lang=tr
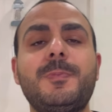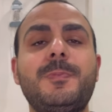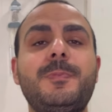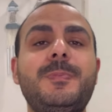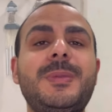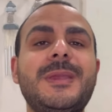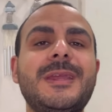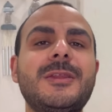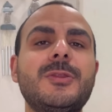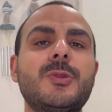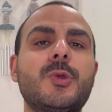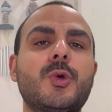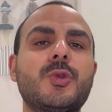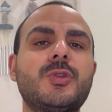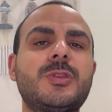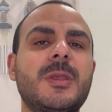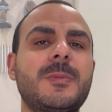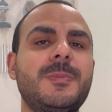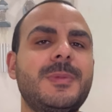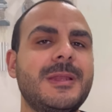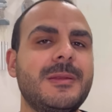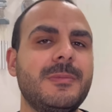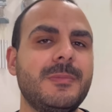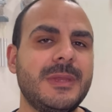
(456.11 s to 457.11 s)

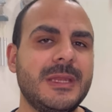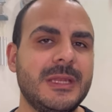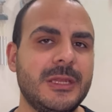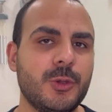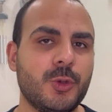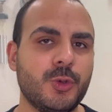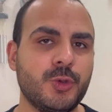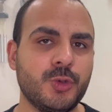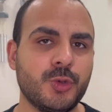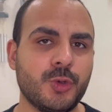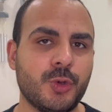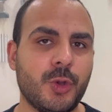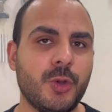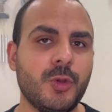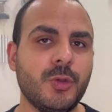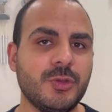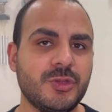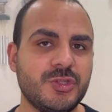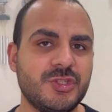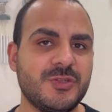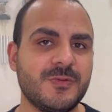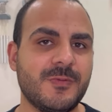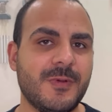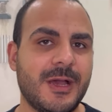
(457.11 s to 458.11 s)
1.1 milyon
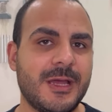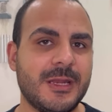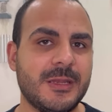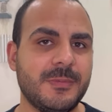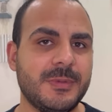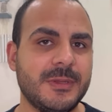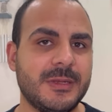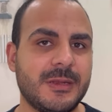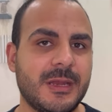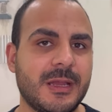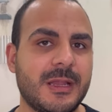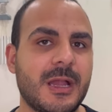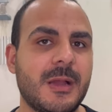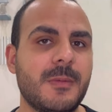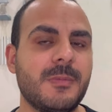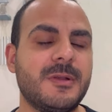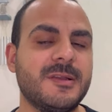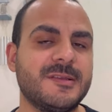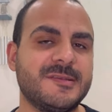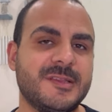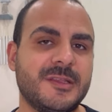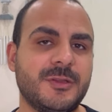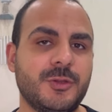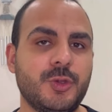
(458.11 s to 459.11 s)
euro civarı bir rakam
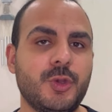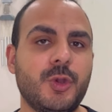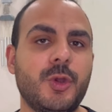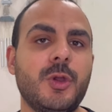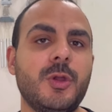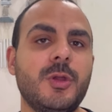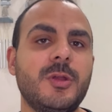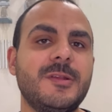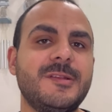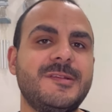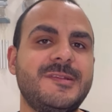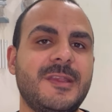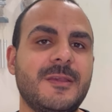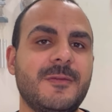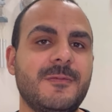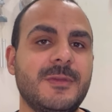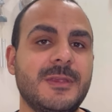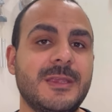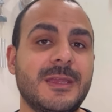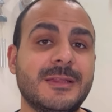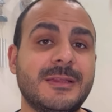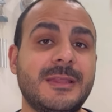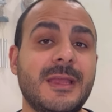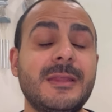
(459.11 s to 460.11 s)
kazanıyor
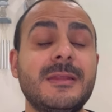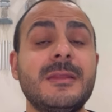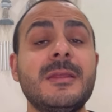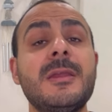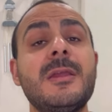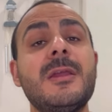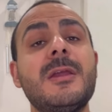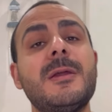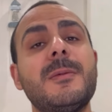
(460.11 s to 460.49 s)
Sevilla'dan.